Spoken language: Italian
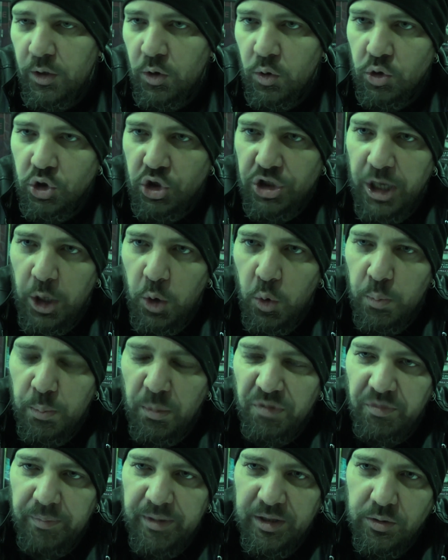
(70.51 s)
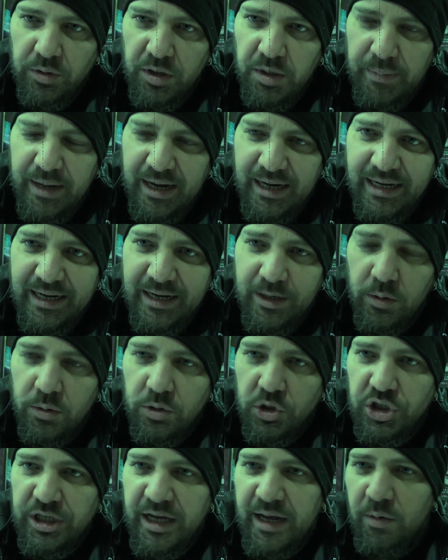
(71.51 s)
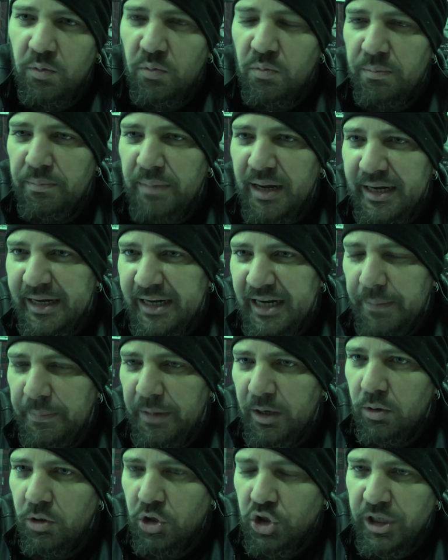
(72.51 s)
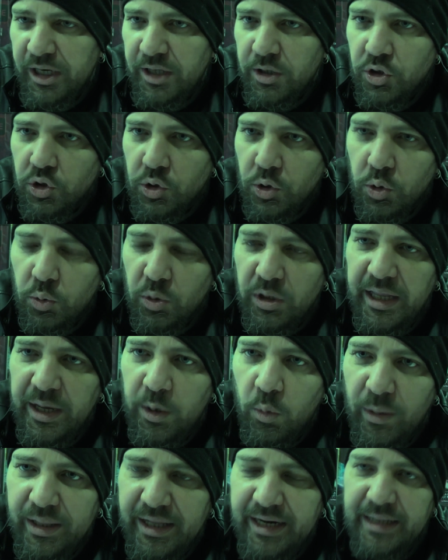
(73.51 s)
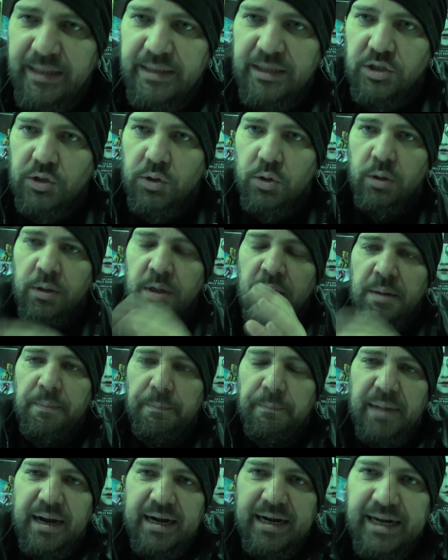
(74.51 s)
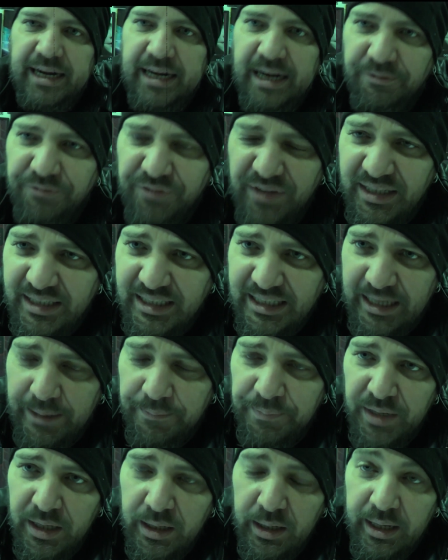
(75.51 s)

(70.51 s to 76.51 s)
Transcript: non c'è un movimento di macchina, non c'è un macchina a mano non c'è niente, sono dei quadretti, sono macchina fissa